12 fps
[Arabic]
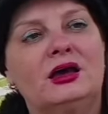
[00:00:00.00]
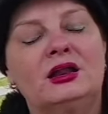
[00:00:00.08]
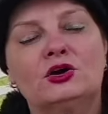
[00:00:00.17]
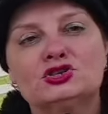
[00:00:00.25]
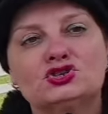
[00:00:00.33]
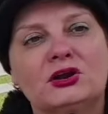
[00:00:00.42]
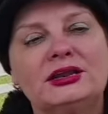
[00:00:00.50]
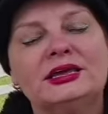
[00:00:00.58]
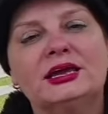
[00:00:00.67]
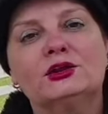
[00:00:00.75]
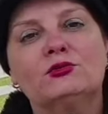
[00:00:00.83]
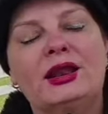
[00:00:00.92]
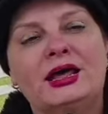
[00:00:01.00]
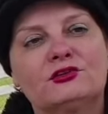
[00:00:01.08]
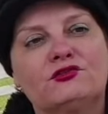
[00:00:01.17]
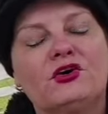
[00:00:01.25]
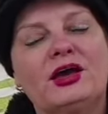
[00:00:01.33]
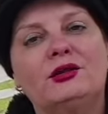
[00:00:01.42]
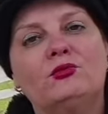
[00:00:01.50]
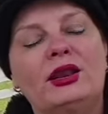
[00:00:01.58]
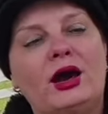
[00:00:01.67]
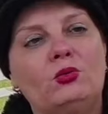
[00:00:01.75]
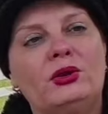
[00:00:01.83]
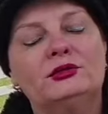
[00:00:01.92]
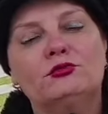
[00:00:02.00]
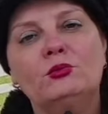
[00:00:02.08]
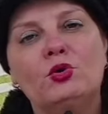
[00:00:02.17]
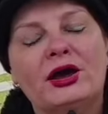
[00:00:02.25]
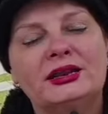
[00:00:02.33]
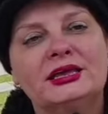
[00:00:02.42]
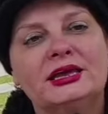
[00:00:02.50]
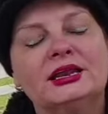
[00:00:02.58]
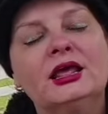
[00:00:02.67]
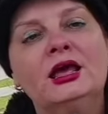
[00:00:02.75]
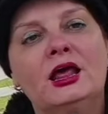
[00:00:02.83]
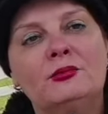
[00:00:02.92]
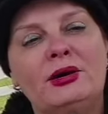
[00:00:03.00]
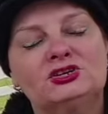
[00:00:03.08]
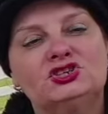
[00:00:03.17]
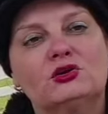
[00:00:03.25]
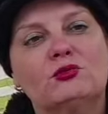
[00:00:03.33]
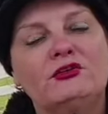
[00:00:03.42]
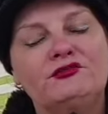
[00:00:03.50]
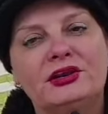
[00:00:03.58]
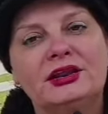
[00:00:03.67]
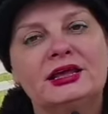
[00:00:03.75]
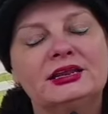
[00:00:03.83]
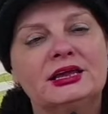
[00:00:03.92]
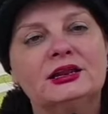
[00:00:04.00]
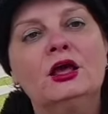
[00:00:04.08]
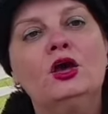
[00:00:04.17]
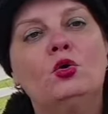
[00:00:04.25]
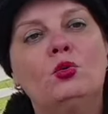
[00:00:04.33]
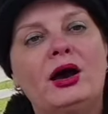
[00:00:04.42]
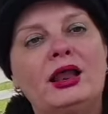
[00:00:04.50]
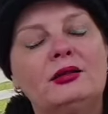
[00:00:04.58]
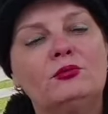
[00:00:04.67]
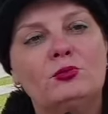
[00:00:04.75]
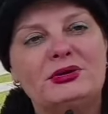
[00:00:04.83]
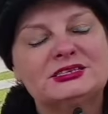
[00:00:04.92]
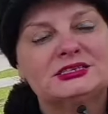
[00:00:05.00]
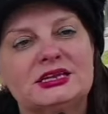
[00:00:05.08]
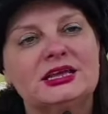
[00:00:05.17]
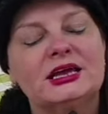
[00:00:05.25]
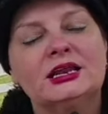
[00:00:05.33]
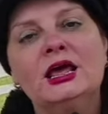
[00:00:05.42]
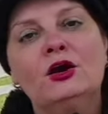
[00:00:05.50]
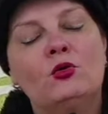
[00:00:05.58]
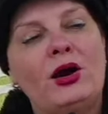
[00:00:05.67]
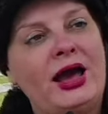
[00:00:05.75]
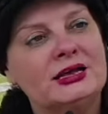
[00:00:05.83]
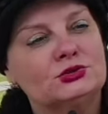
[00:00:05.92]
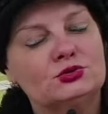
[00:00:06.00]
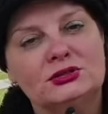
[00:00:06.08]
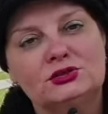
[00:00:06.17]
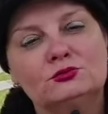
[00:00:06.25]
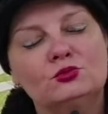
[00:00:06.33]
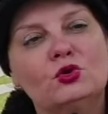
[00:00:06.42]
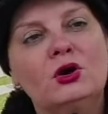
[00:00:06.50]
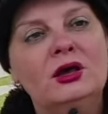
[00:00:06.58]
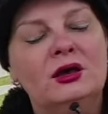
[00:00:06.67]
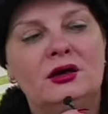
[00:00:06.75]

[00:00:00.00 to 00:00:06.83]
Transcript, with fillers: الاستراليين والاطفال والاولاد والمغنيين المهجر والفنانين والممثلين وحيث يتم uh,